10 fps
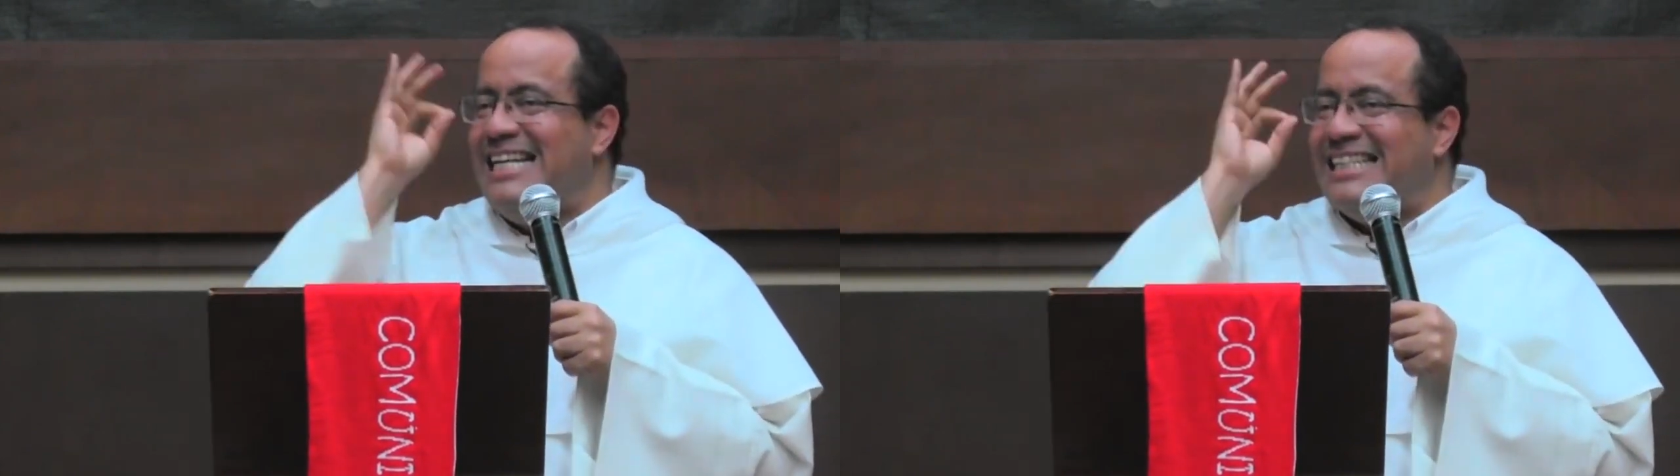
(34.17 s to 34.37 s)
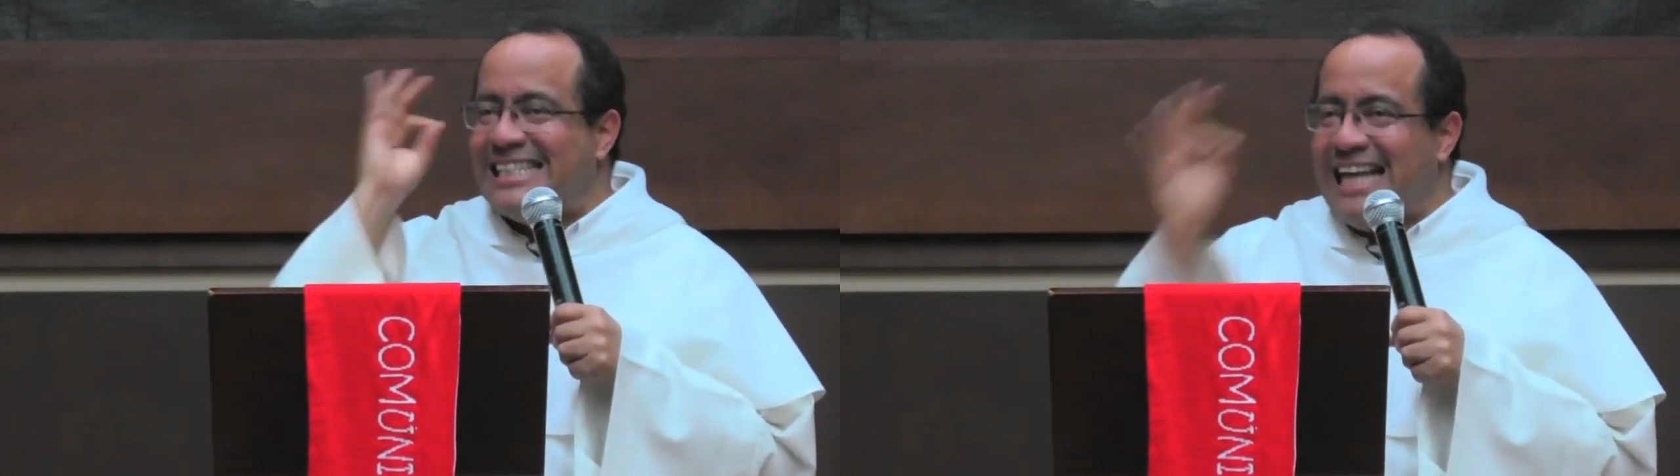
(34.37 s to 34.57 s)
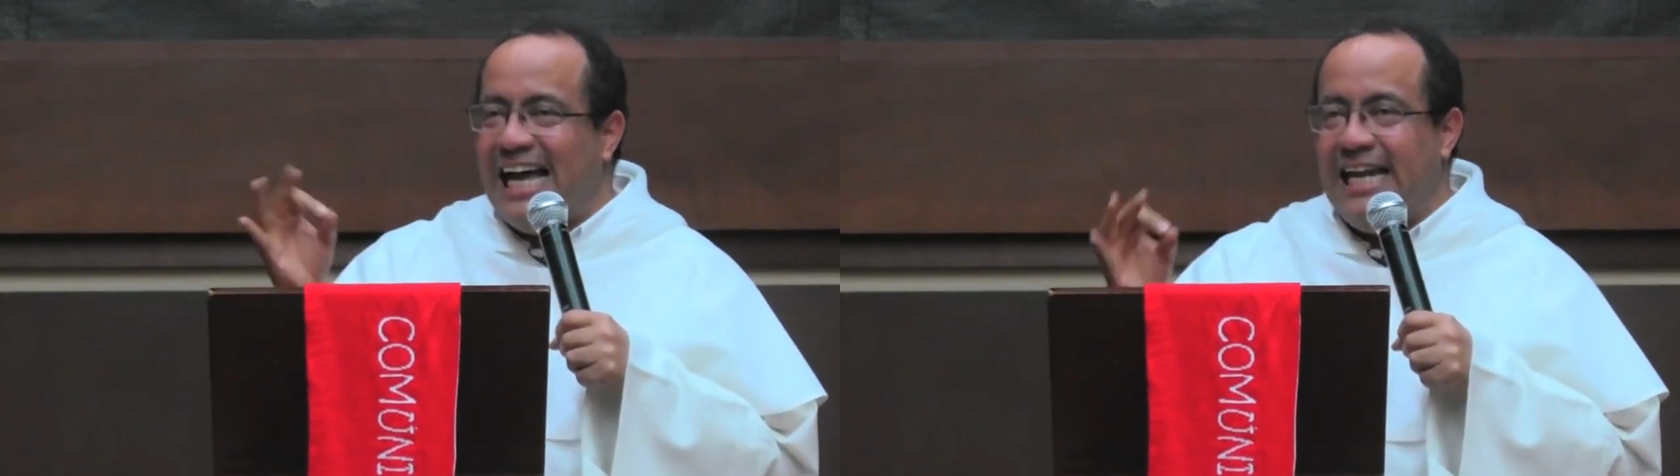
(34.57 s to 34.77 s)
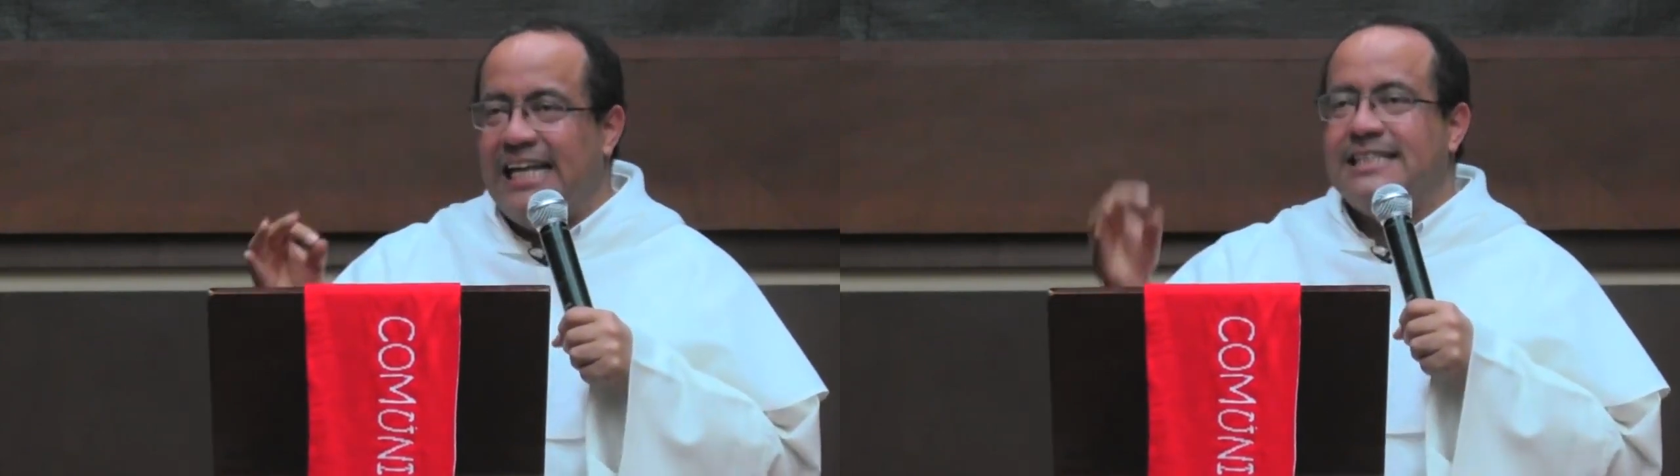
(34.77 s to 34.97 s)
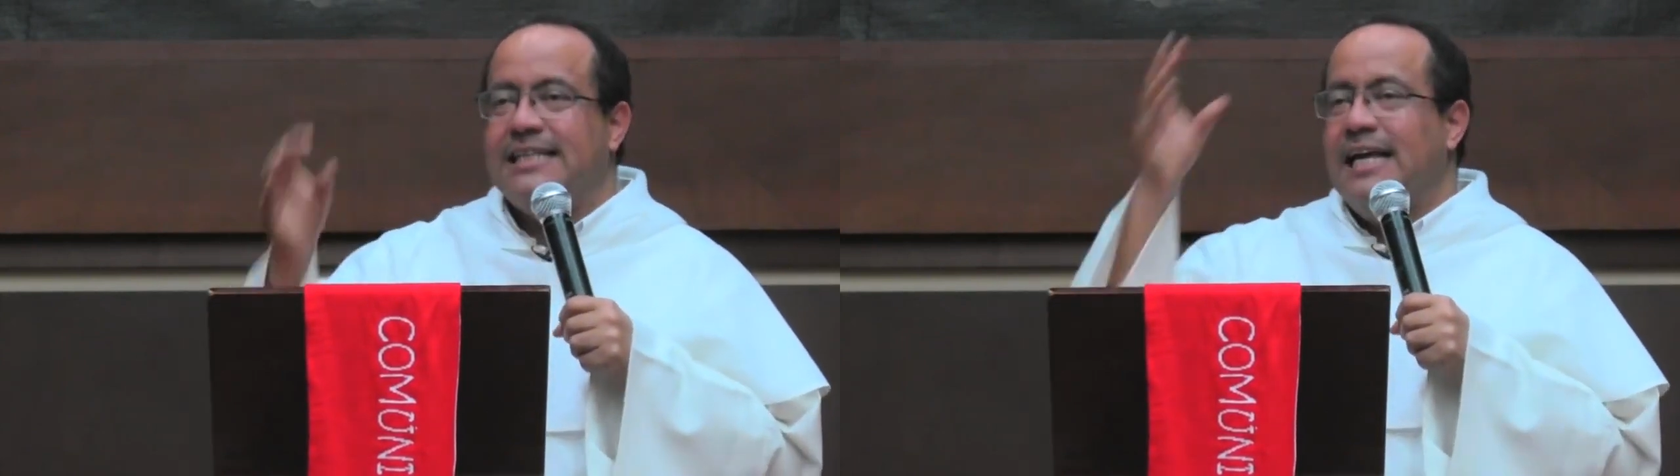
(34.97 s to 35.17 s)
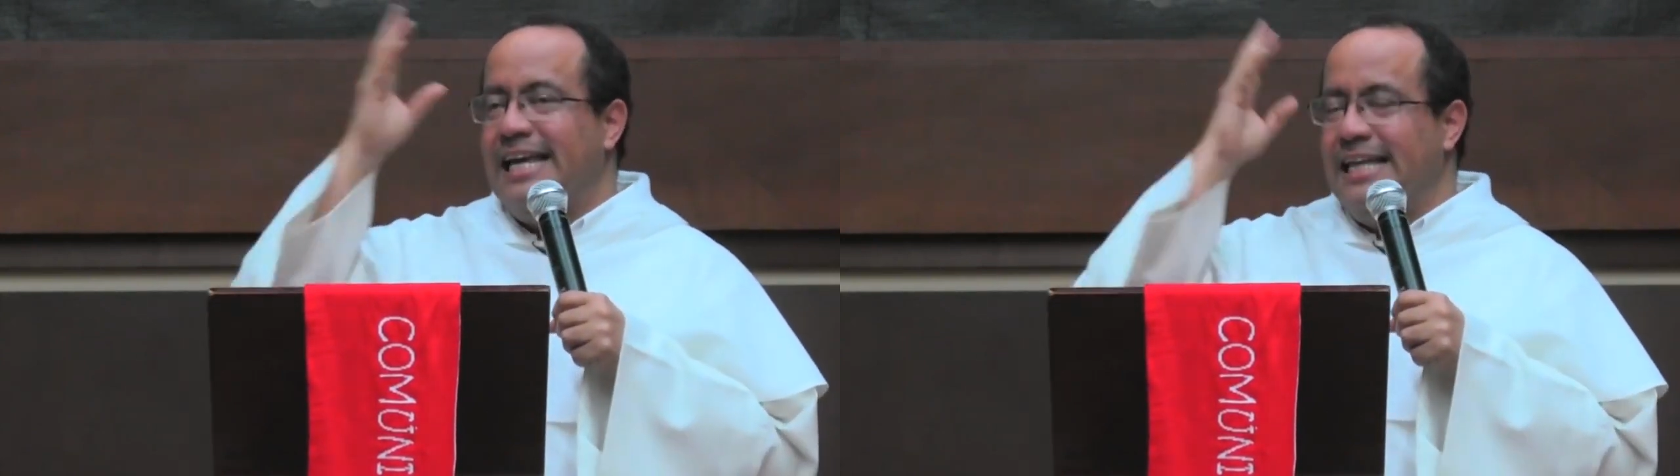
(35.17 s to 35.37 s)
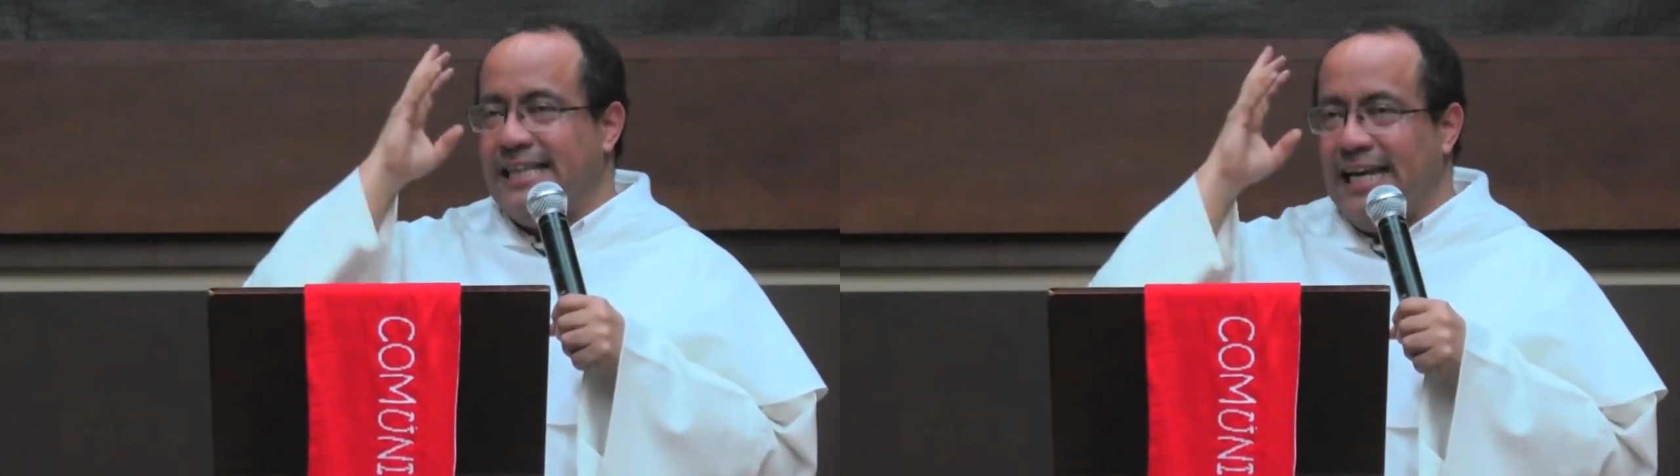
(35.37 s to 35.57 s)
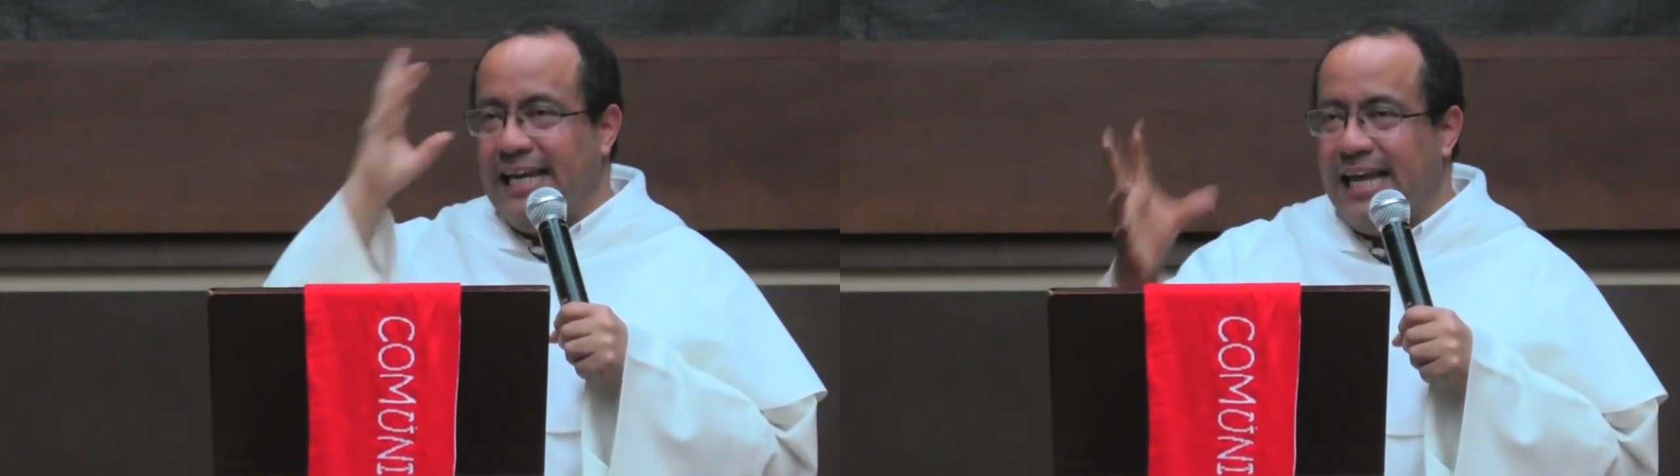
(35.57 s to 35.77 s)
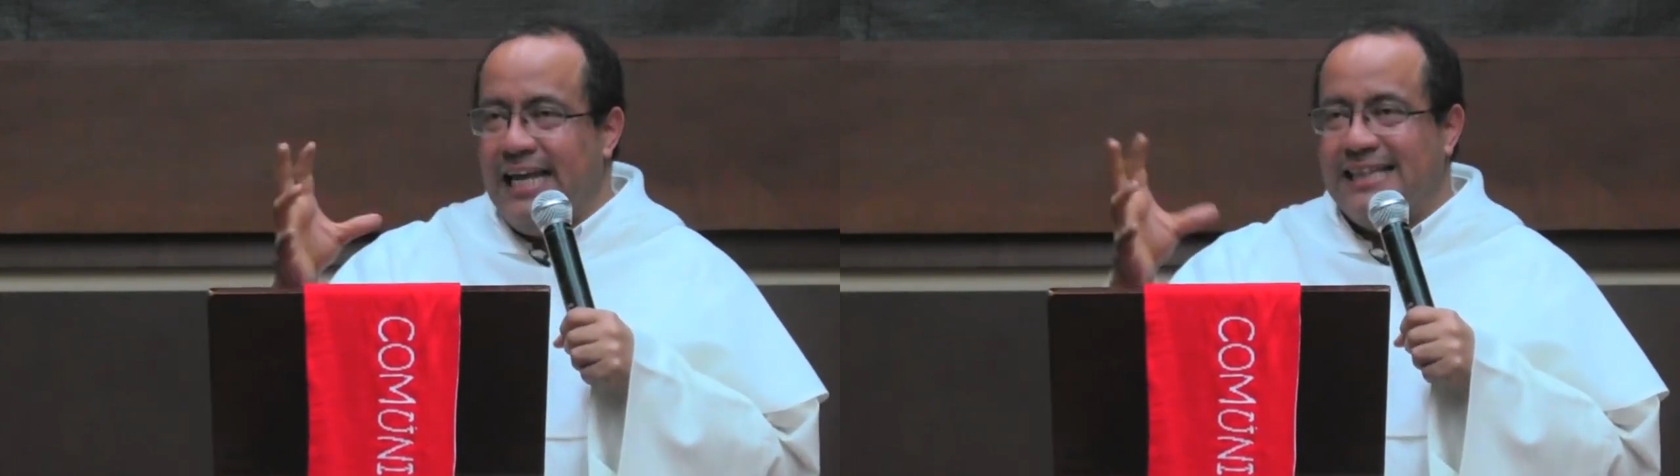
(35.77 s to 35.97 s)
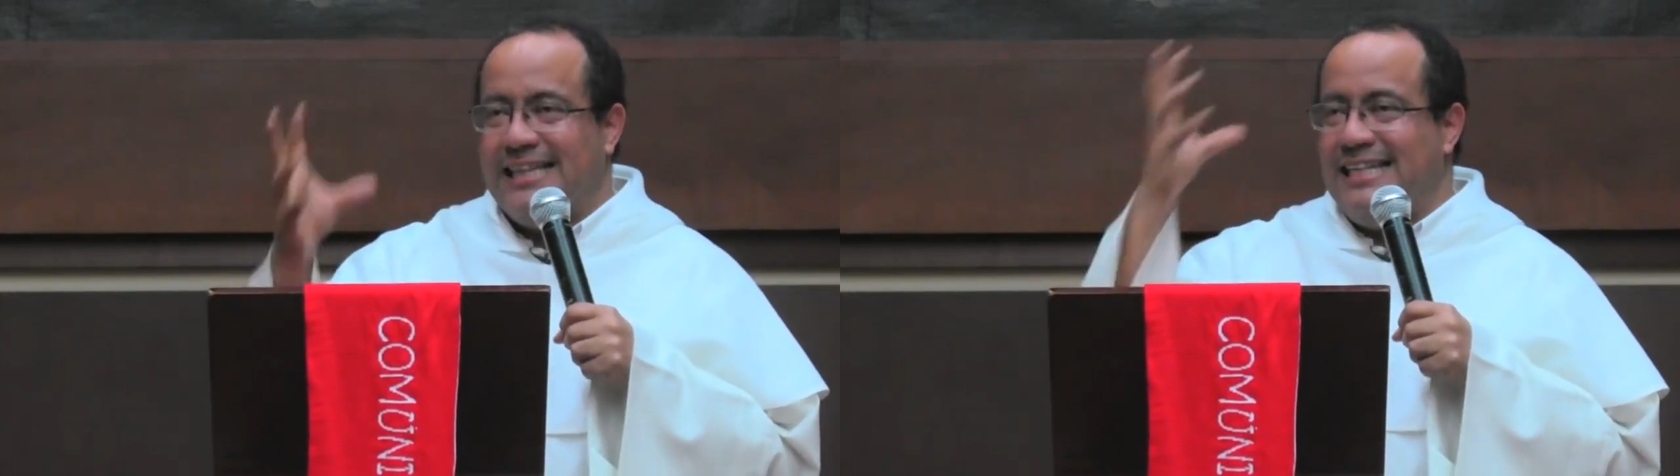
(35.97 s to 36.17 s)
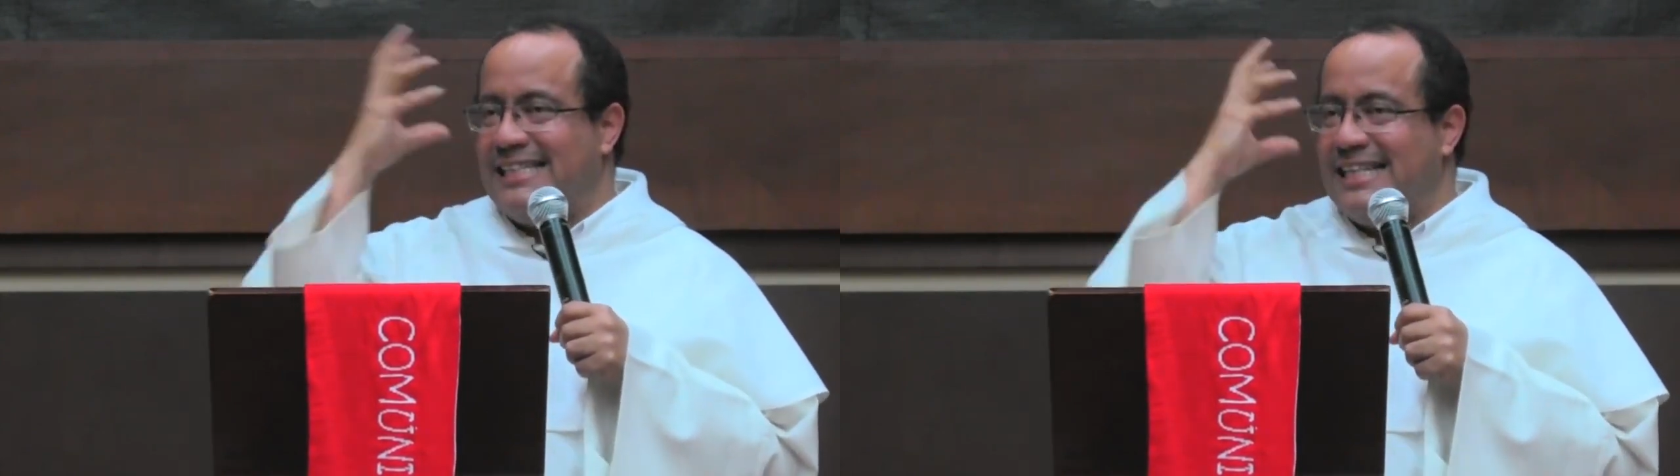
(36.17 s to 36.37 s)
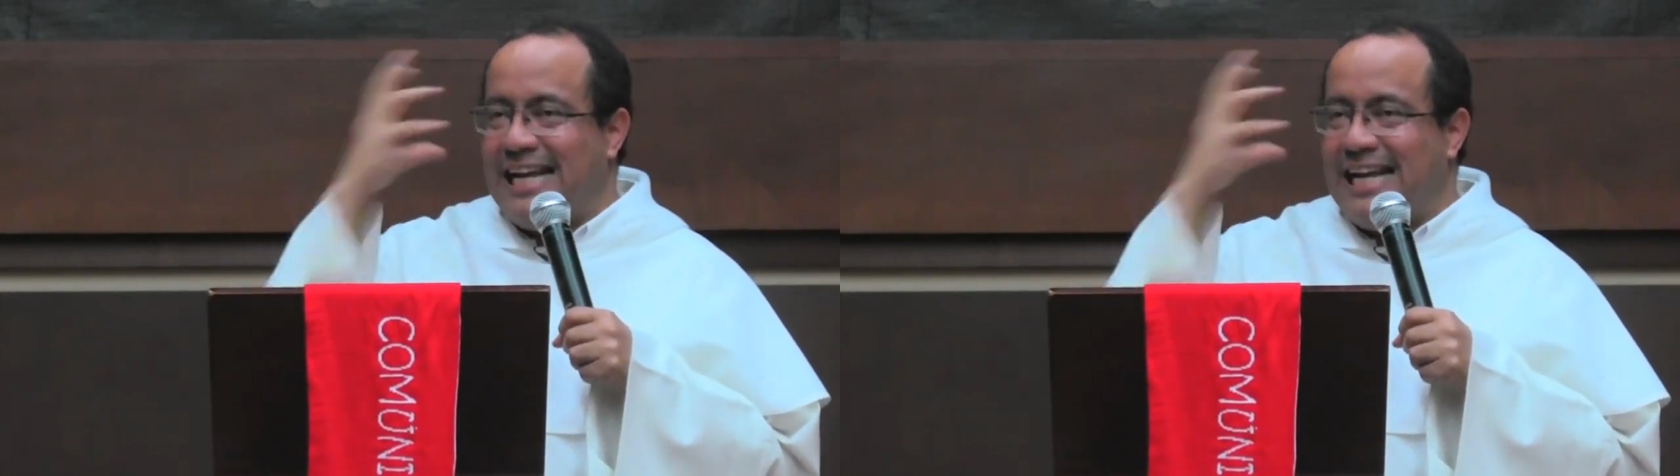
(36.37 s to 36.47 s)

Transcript: sanas, inteligentes,